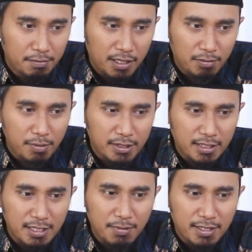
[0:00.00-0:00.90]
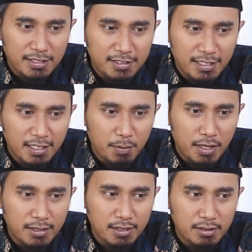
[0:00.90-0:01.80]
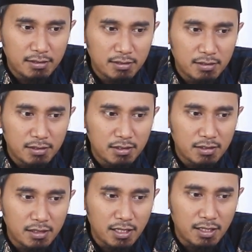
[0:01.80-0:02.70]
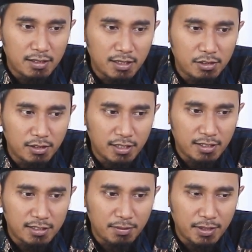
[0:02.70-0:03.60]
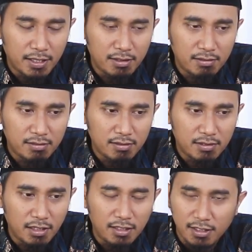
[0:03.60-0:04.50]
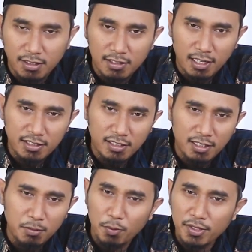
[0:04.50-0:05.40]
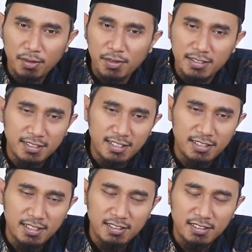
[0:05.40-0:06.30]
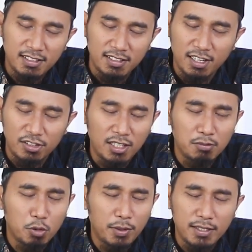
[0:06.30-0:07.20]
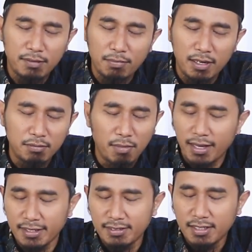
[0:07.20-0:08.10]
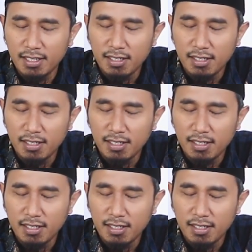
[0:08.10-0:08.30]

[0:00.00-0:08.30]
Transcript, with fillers: Para pemirsa di mana saja Anda berada, ya, tadi sudah kita sampaikan, jadi kita jangan jadi mukmin yang biasa saja. Kita harus jadi mukmin yang paling baik,